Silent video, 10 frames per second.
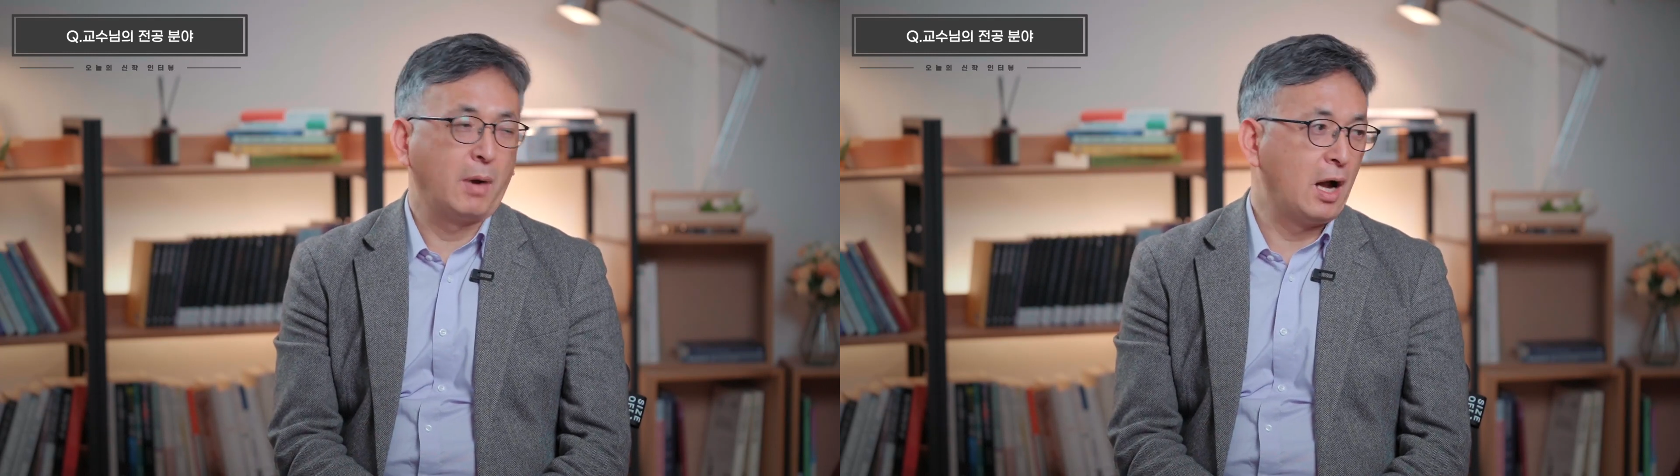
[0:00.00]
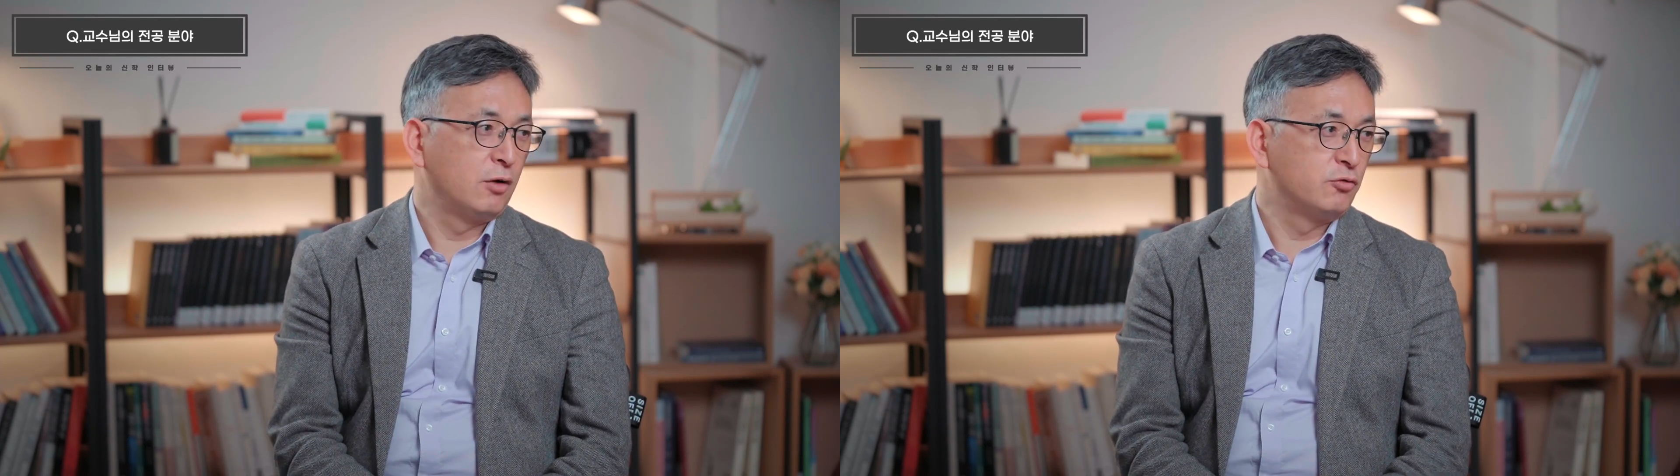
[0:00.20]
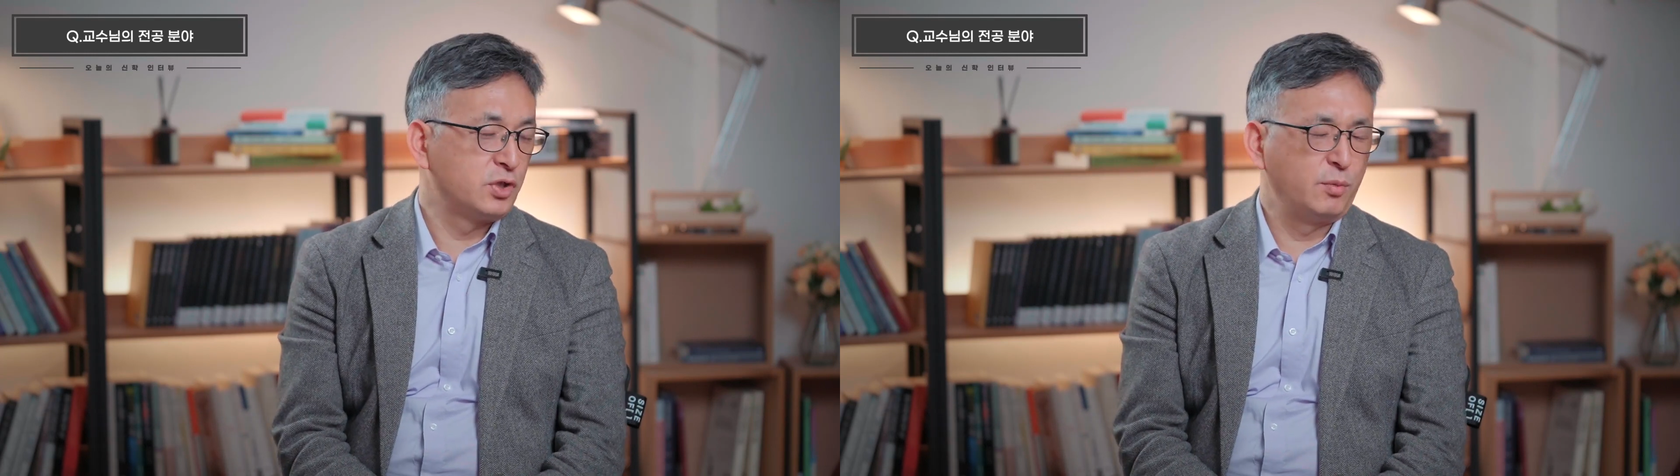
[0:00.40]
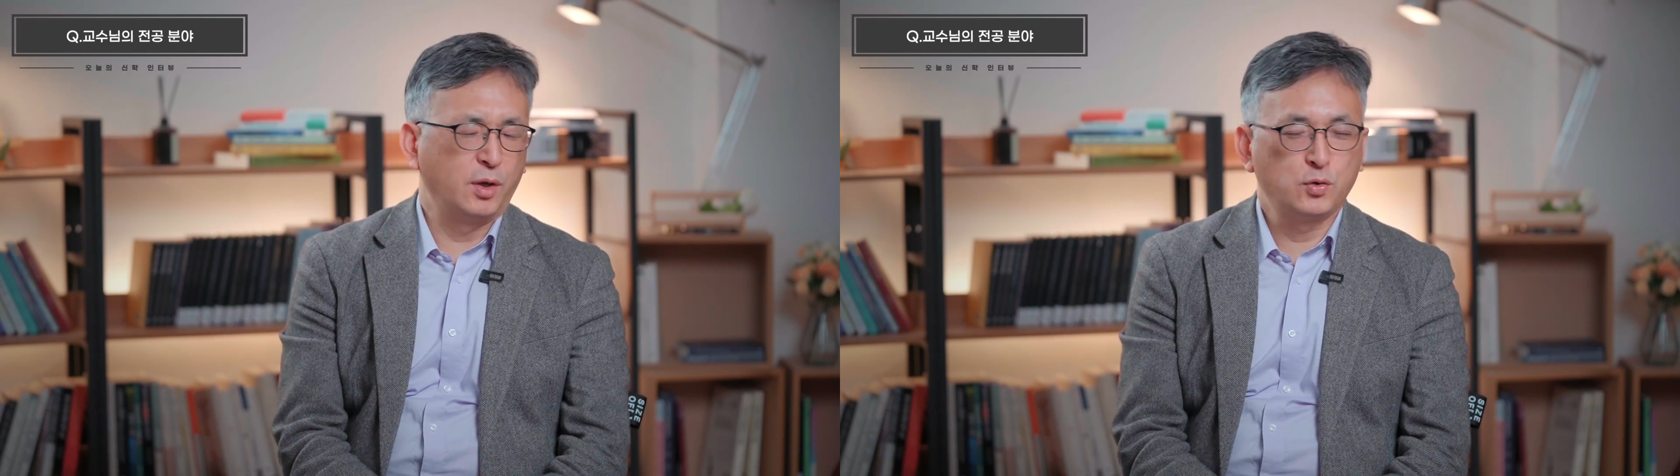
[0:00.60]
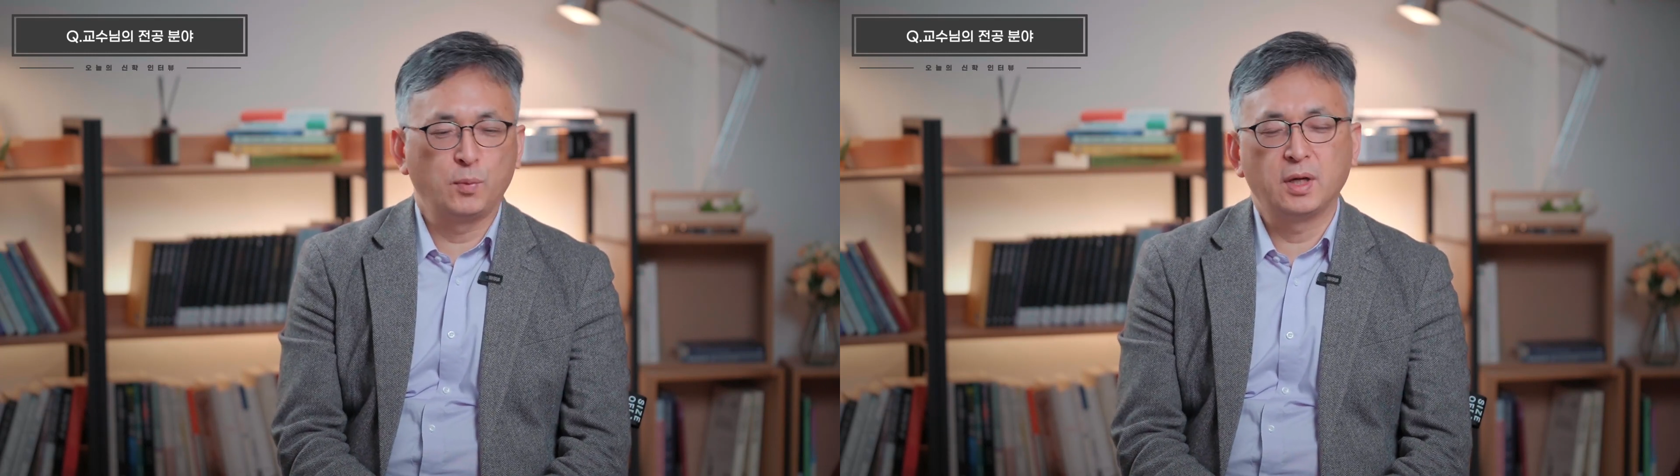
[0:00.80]
말
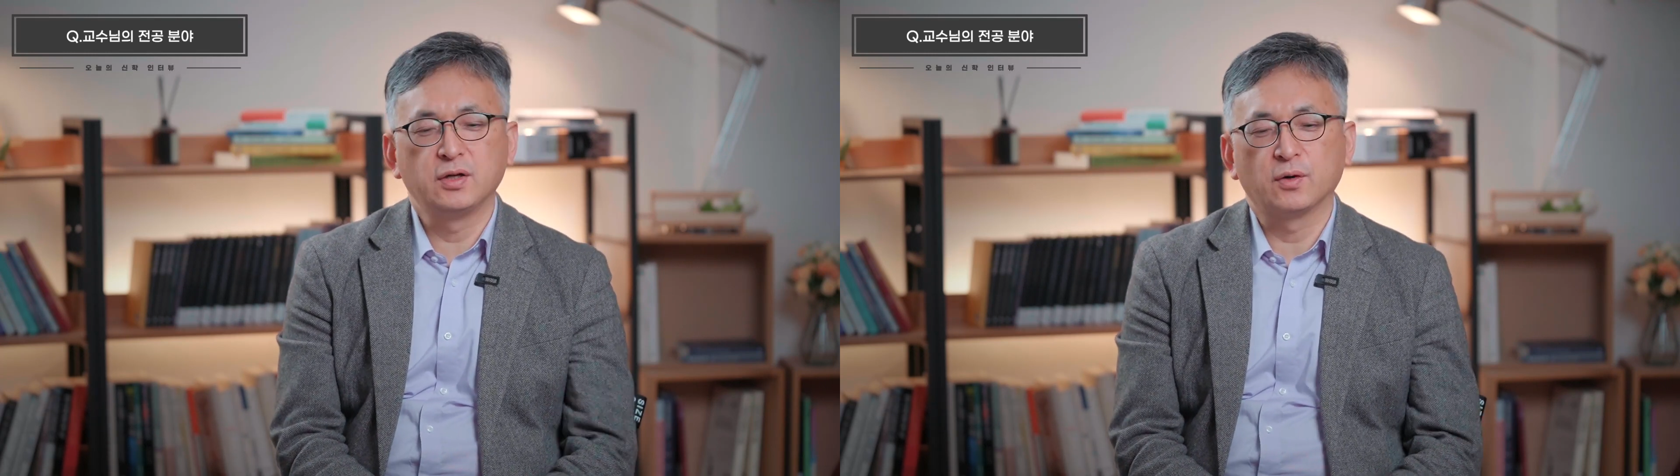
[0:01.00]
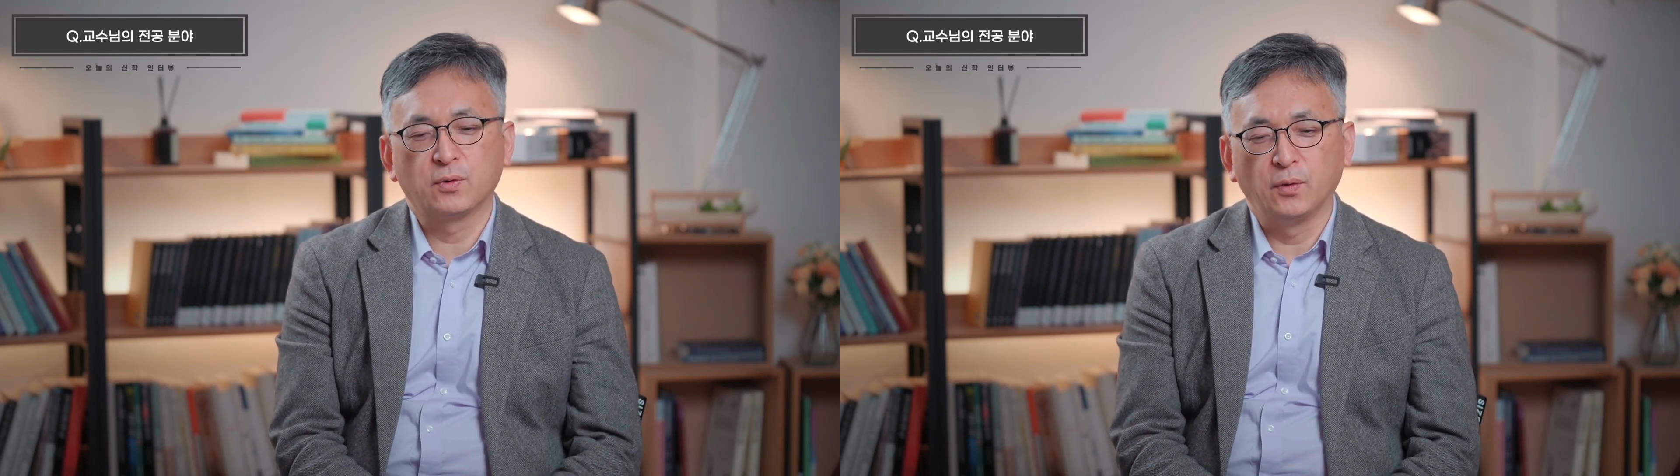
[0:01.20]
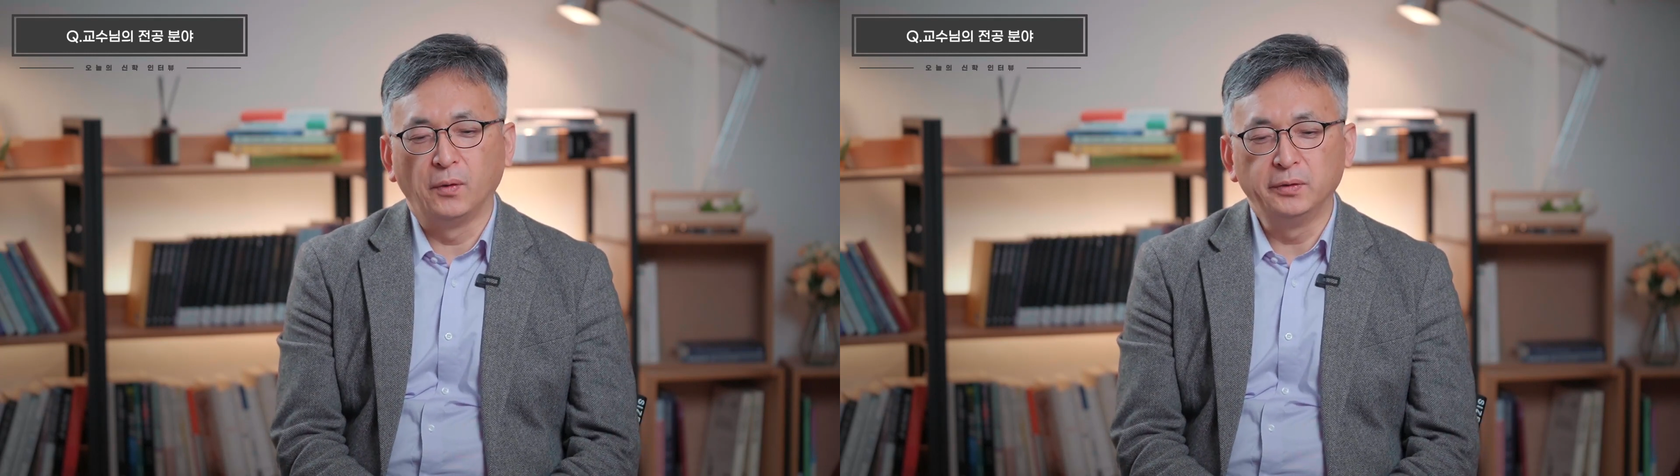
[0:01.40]
90년대 초반이었고